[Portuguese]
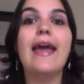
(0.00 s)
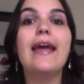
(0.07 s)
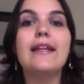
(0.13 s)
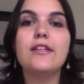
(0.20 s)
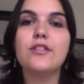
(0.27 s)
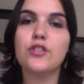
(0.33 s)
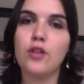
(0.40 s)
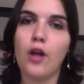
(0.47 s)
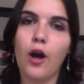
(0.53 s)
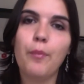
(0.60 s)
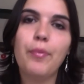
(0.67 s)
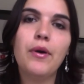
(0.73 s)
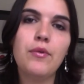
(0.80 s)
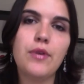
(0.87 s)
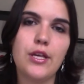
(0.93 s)
Eles
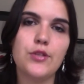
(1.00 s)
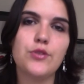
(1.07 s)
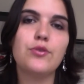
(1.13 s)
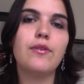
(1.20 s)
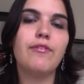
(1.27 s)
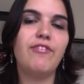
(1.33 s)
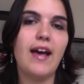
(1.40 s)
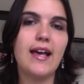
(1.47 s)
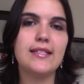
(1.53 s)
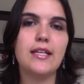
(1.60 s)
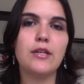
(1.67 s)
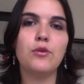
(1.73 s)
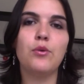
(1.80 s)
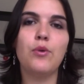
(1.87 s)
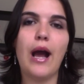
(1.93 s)
topam isso,
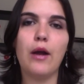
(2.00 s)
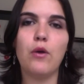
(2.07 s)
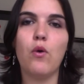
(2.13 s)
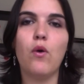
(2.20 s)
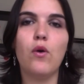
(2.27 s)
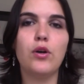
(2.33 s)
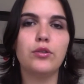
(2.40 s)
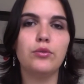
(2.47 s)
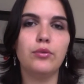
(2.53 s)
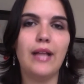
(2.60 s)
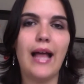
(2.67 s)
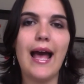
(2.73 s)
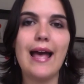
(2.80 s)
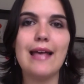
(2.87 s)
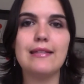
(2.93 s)
fazem o acordo
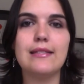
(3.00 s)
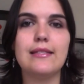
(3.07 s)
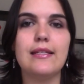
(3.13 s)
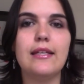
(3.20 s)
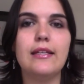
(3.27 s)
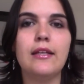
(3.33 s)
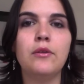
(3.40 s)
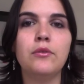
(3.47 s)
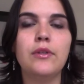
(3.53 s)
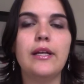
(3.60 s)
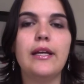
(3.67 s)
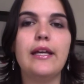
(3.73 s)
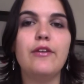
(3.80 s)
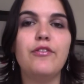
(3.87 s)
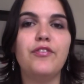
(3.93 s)
lá, assinam
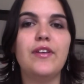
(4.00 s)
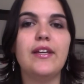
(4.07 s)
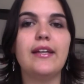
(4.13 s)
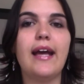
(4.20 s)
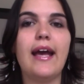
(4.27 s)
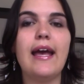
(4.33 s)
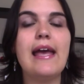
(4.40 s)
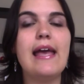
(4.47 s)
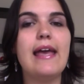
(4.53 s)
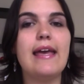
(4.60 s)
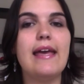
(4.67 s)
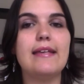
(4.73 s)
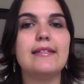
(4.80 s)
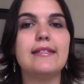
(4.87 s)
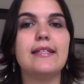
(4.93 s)
e fica
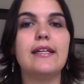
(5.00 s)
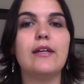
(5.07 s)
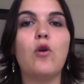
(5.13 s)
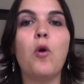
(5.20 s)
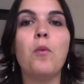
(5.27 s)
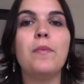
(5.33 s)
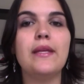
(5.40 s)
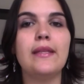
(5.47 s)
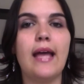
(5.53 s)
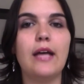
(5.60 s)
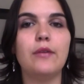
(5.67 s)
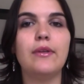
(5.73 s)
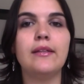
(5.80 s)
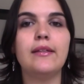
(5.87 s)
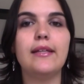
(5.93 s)
esse
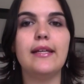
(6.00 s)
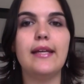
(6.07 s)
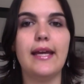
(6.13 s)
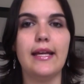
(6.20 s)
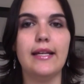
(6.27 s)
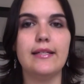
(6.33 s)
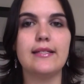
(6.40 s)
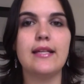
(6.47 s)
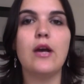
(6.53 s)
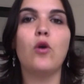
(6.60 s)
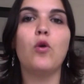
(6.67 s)
combinado entre eles.